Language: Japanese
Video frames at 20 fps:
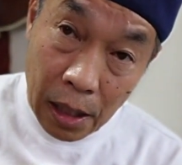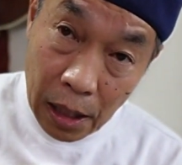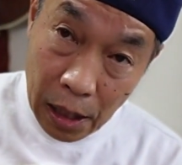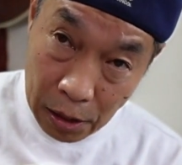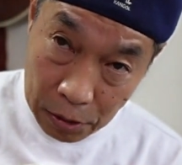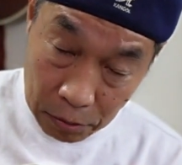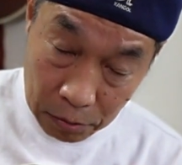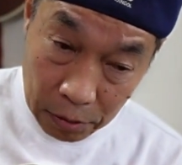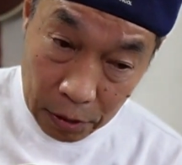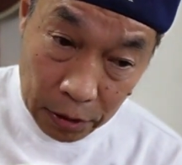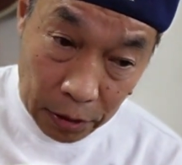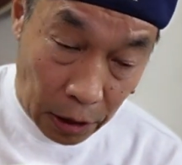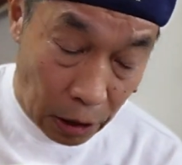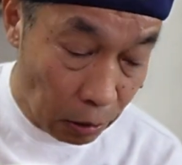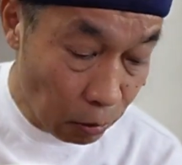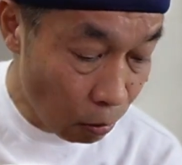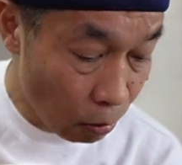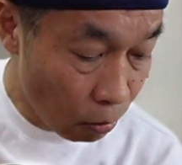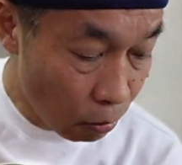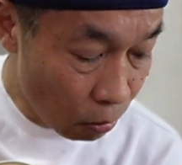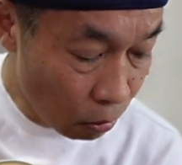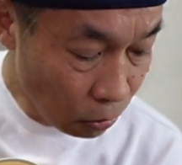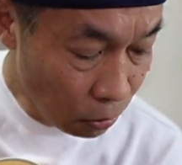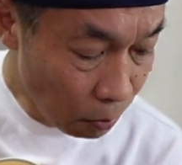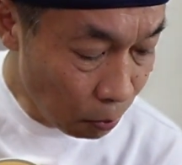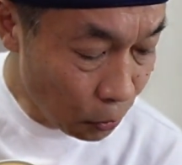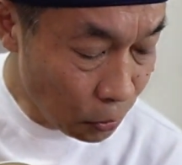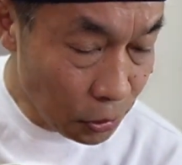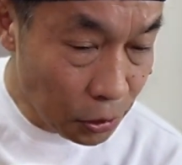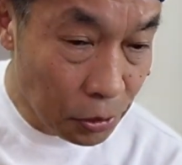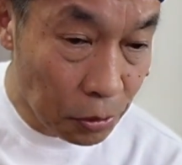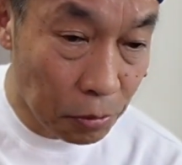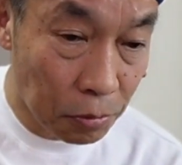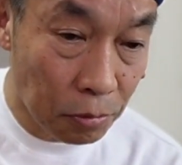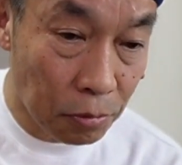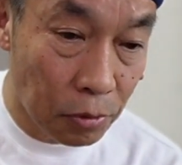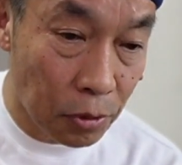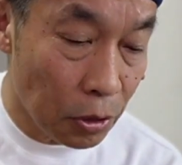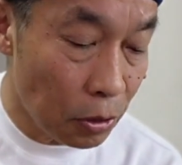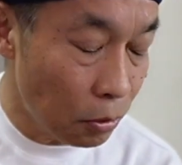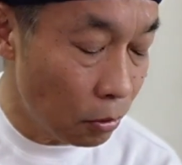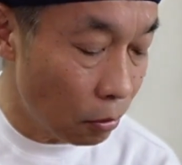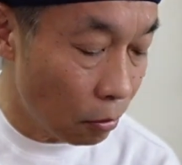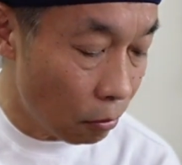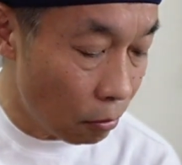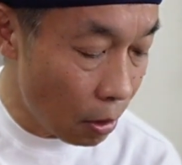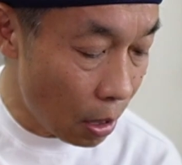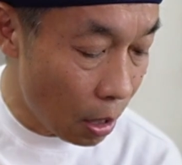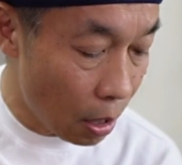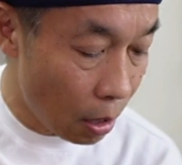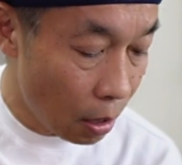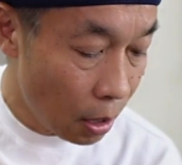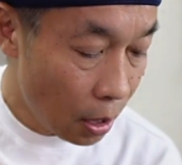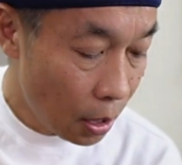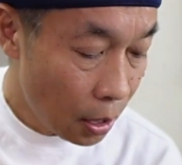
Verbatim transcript: あるんですけど、このポジションっていうのは